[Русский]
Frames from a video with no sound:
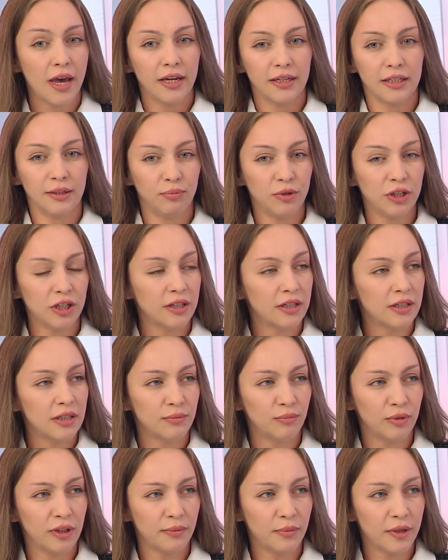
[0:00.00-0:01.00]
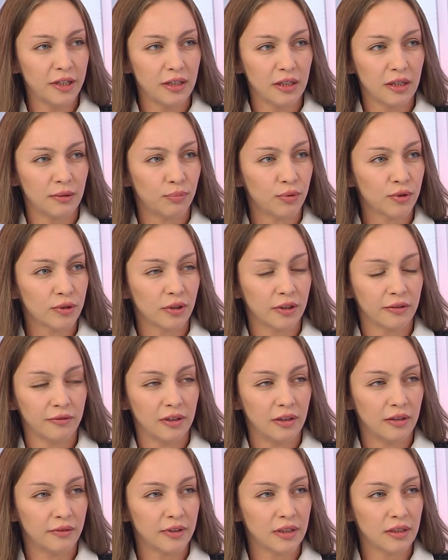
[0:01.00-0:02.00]
Типичной симптоматики
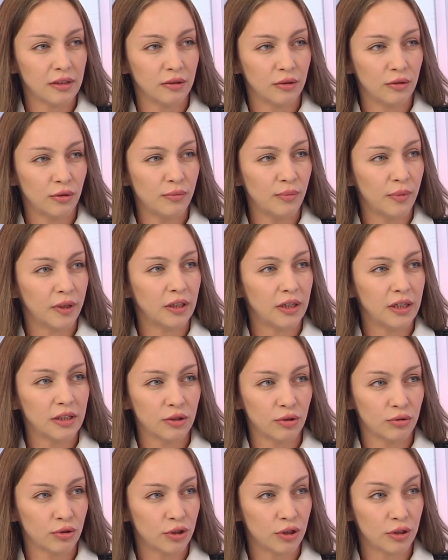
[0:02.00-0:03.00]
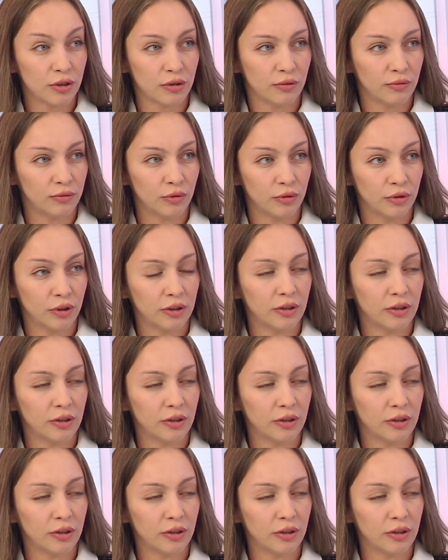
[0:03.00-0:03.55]
постковидного синдрома не существует.